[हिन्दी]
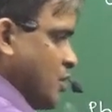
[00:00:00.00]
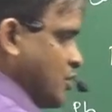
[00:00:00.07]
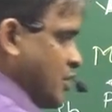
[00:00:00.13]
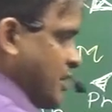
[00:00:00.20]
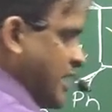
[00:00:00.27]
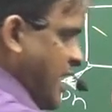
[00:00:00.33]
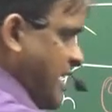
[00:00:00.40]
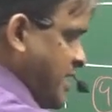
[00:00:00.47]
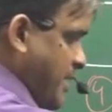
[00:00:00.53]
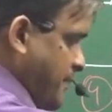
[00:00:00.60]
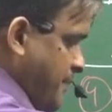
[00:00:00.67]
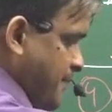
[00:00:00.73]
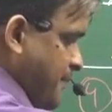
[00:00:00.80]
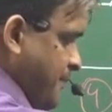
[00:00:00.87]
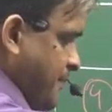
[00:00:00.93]
तो क्या ये
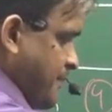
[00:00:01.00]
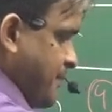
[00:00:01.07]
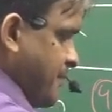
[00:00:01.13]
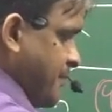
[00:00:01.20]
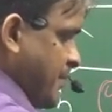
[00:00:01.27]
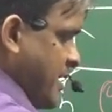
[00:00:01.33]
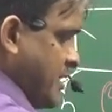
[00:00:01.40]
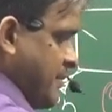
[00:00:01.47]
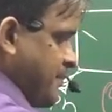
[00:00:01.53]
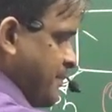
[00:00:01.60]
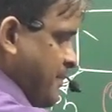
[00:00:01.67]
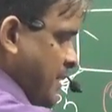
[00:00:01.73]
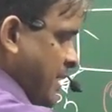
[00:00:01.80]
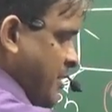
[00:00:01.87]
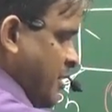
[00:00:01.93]

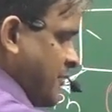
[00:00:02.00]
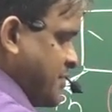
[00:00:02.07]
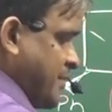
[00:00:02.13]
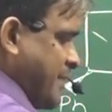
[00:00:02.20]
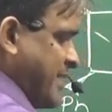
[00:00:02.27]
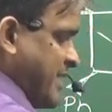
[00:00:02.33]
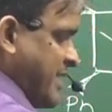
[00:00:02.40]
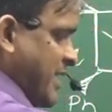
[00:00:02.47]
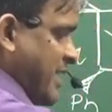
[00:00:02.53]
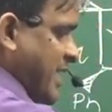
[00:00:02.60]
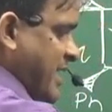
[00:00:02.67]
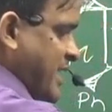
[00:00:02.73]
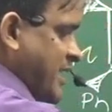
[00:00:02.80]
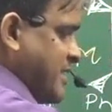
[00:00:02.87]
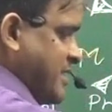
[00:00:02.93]
प्लेन ऑफ सिमेट्री रख रहा
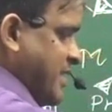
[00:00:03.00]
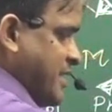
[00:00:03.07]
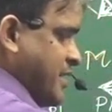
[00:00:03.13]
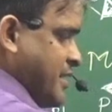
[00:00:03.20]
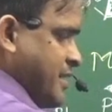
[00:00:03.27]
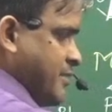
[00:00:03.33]
है कहीं से